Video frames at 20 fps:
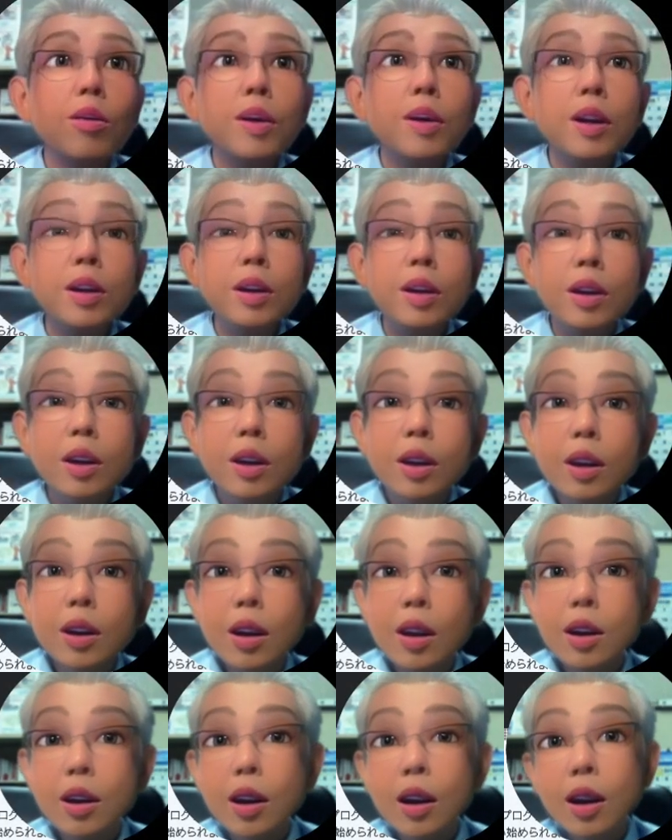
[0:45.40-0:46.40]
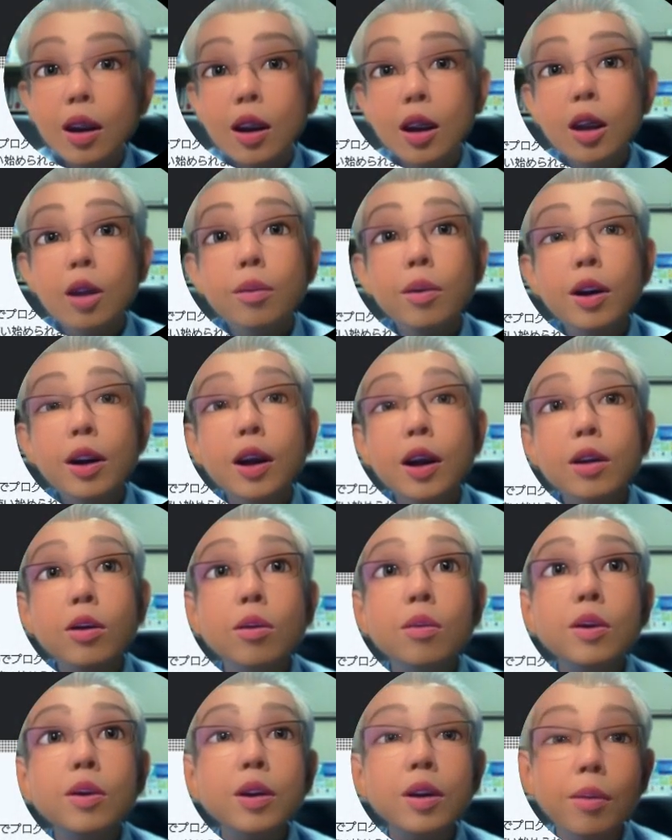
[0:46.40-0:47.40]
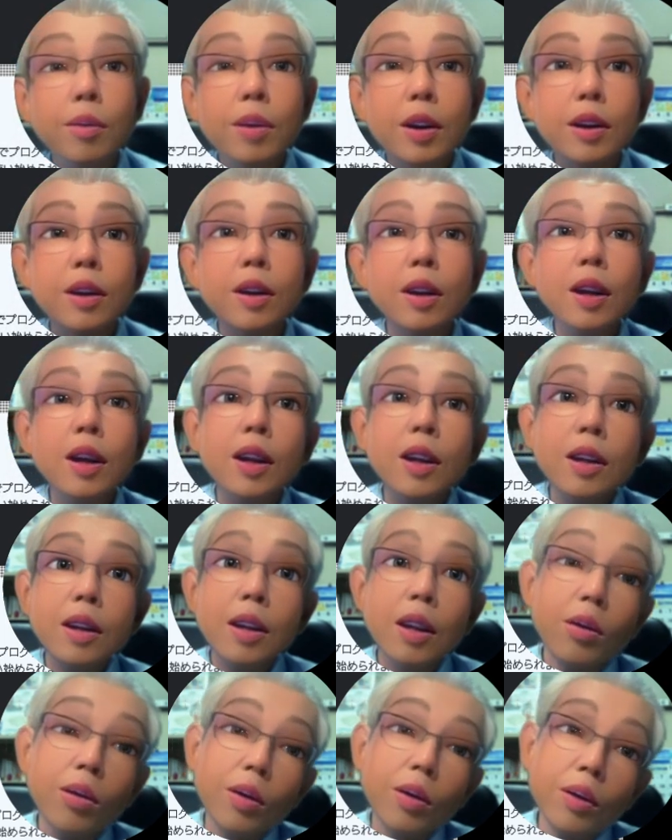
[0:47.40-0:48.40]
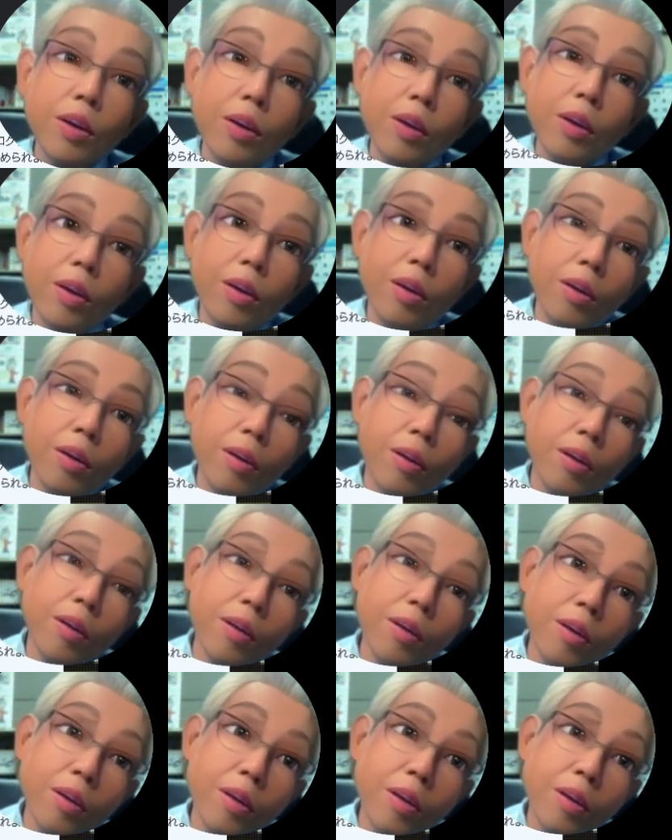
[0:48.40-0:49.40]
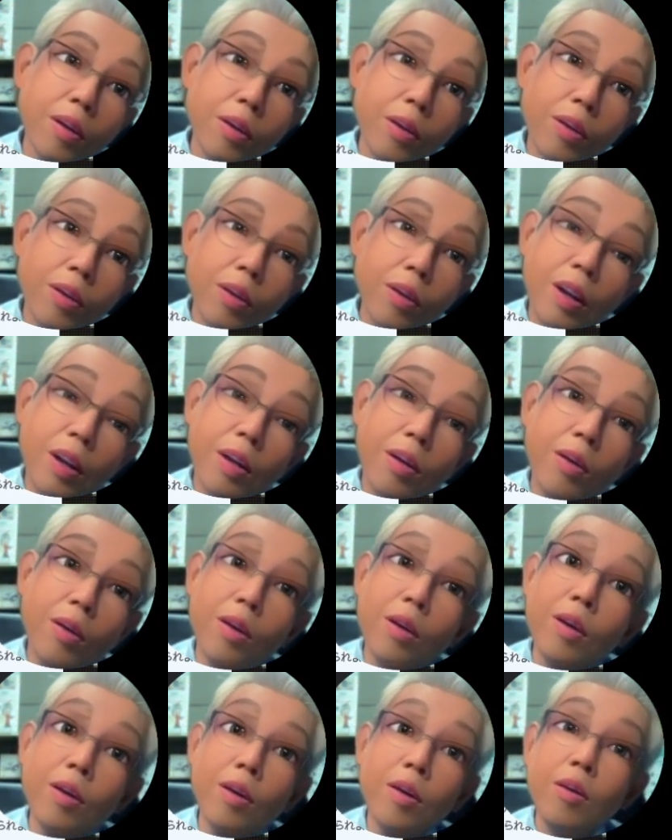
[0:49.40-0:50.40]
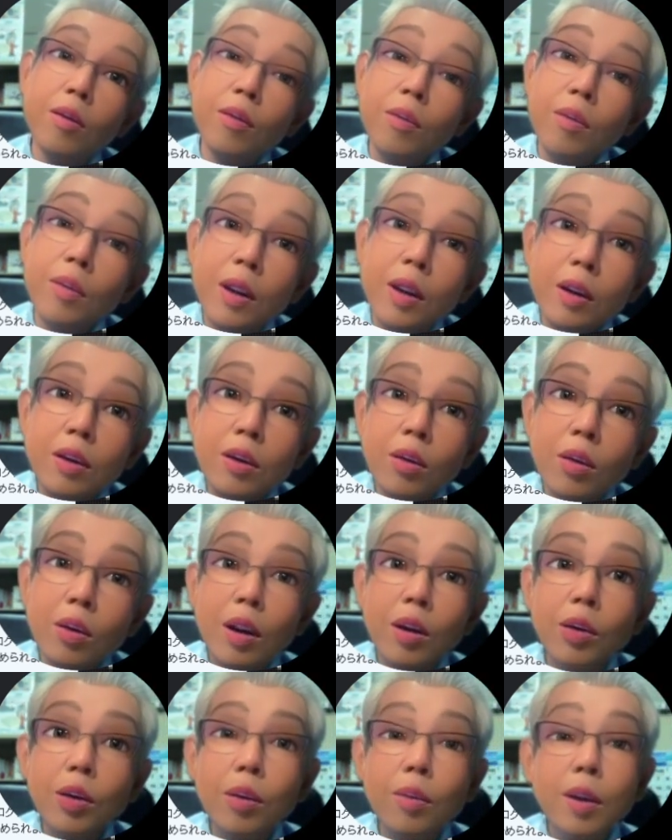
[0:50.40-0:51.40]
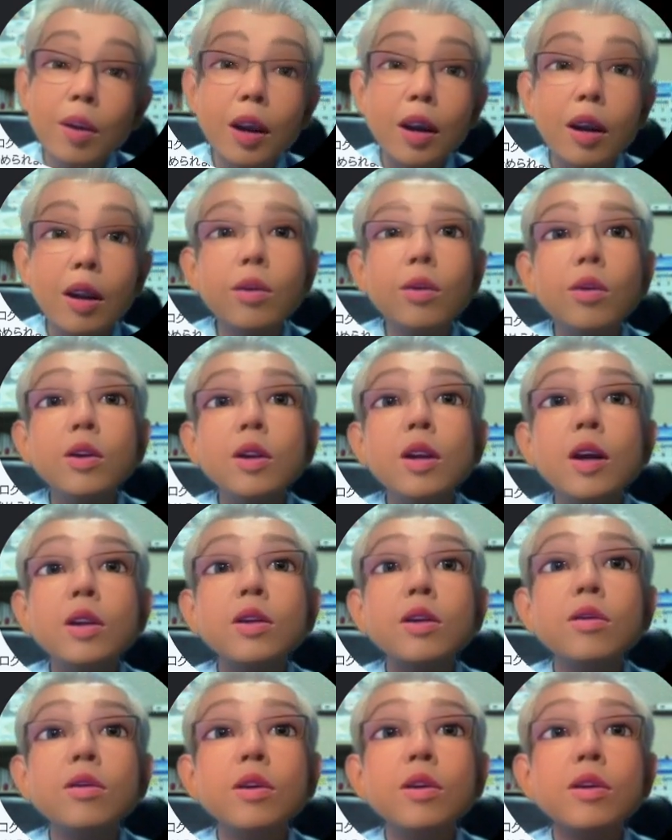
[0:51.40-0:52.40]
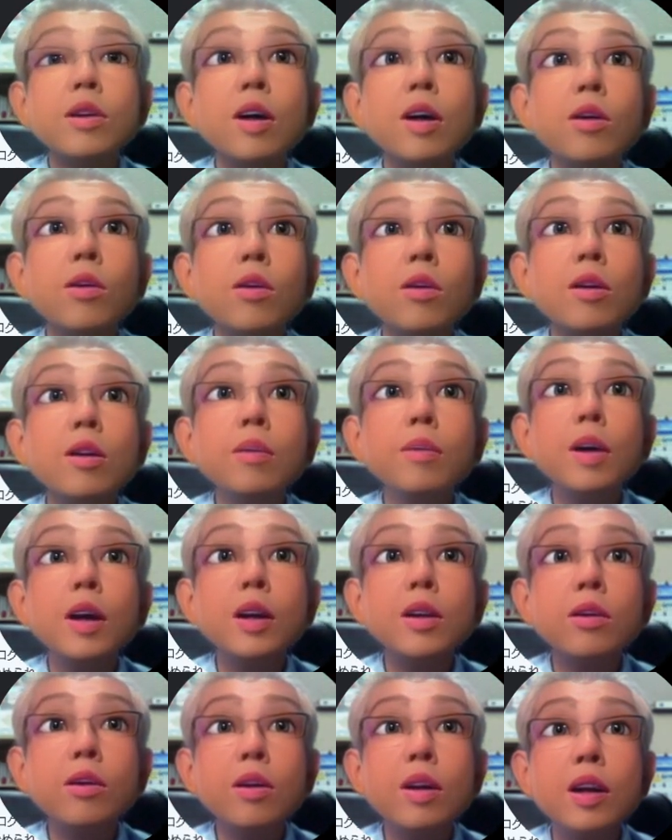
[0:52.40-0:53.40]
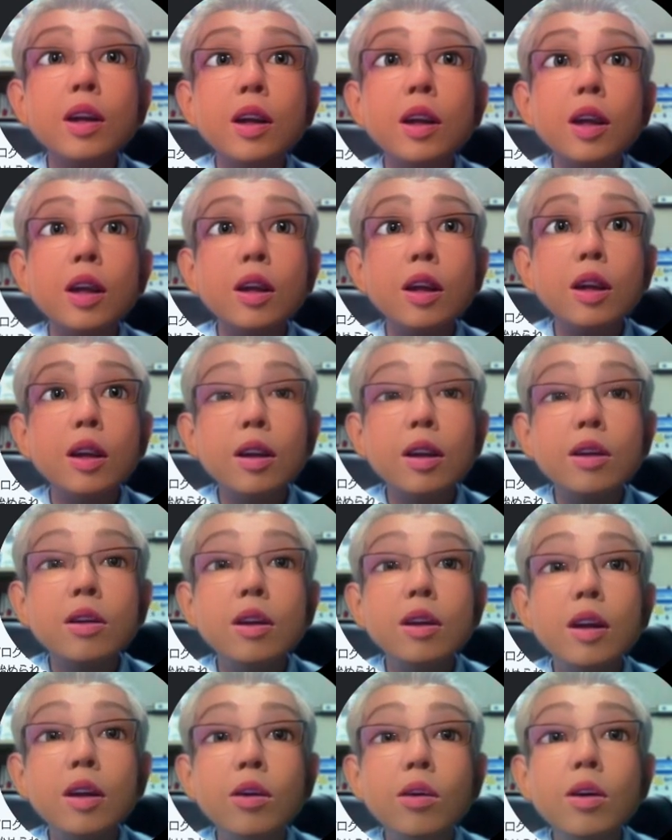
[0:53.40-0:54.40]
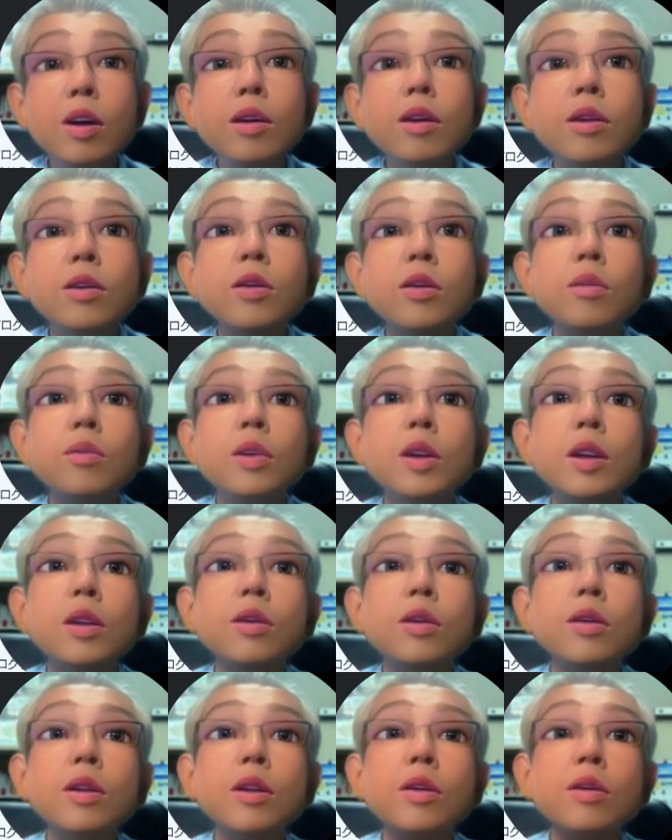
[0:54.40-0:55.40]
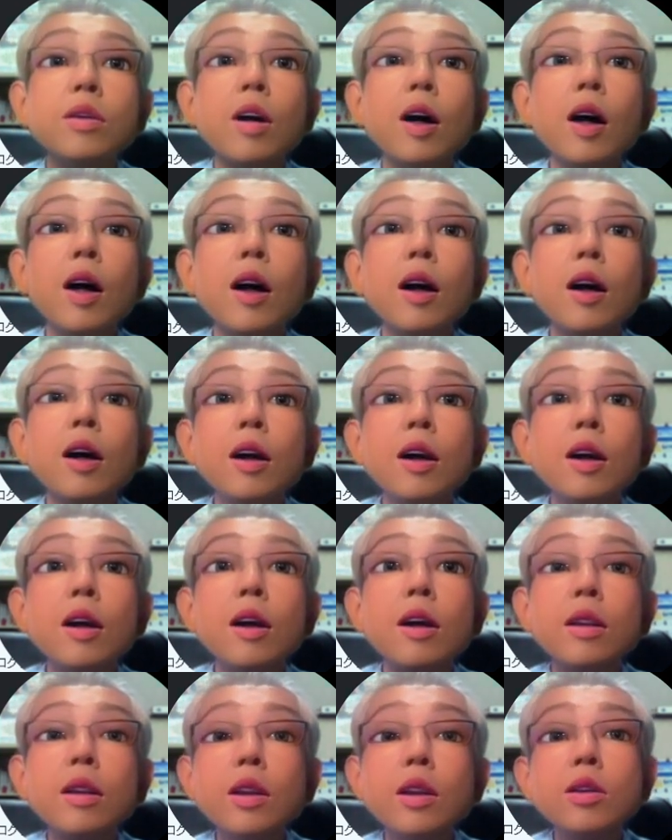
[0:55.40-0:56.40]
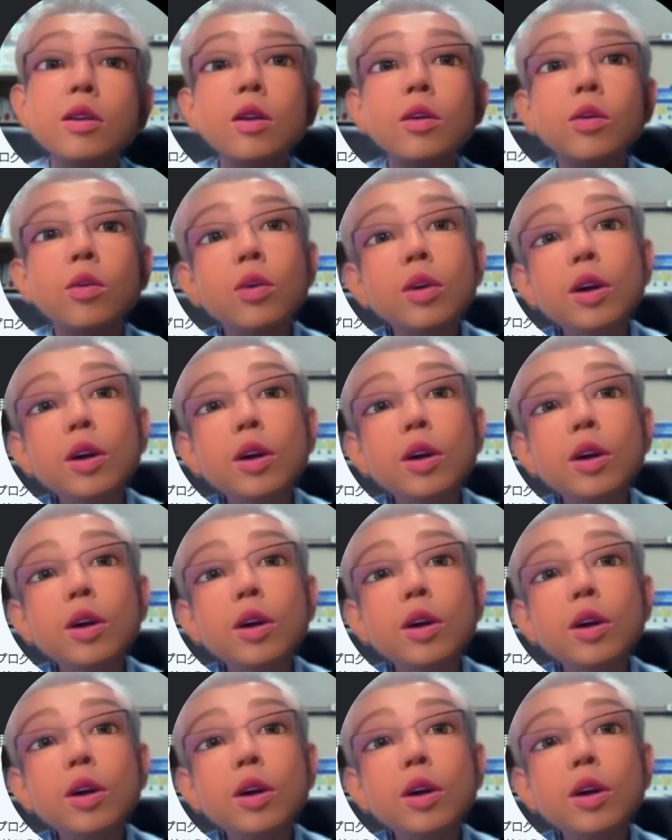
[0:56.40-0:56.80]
ページに来ていただければなと思ってます。で、この動画をまあとおかほど前から取り出してるんですが、ここにバージョンが出ててですね、動画ではちょっと見にくいですが、確か撮